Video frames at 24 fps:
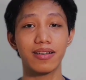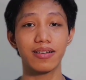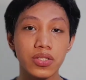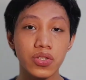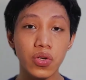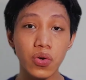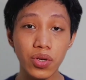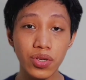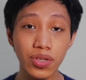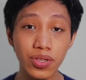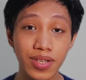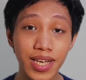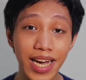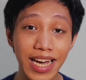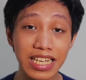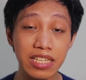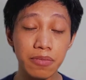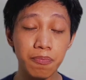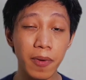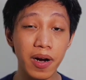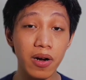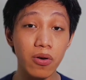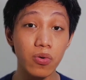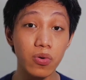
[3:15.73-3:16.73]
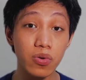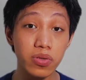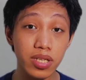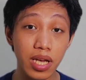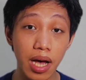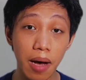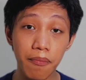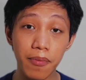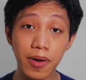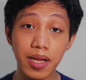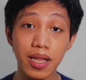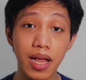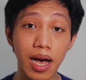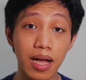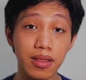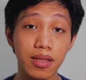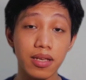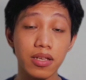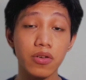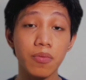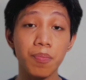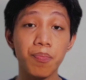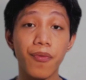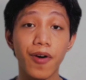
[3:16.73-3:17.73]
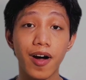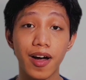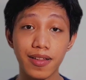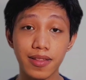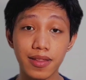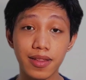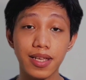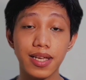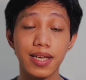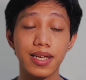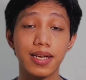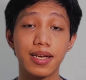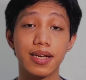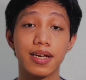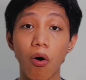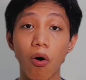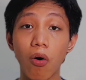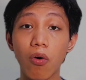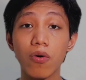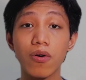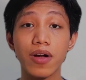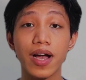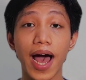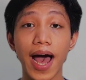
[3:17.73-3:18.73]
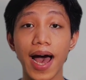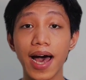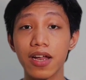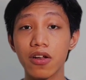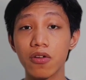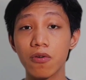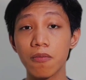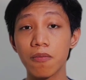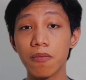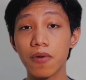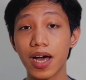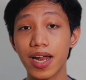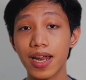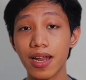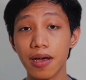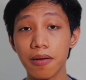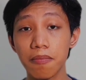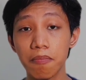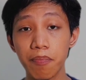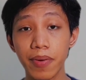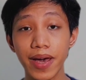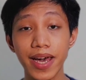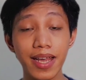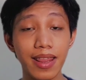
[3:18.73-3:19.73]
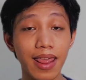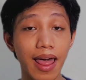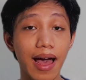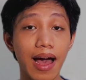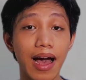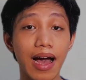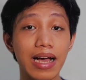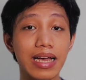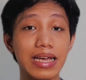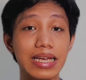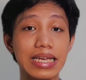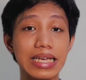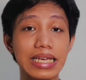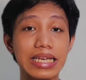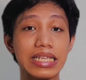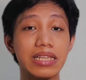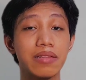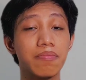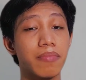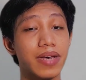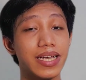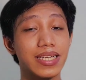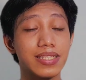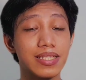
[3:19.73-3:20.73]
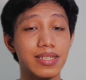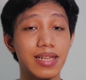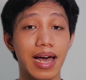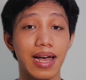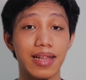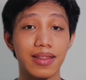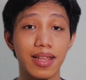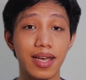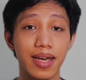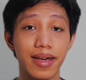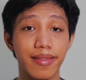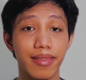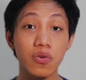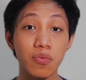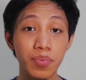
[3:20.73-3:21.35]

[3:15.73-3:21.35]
So yun guys, pag-uusapan natin yung funding o kung gaano kalaking pera ang i-invest natin.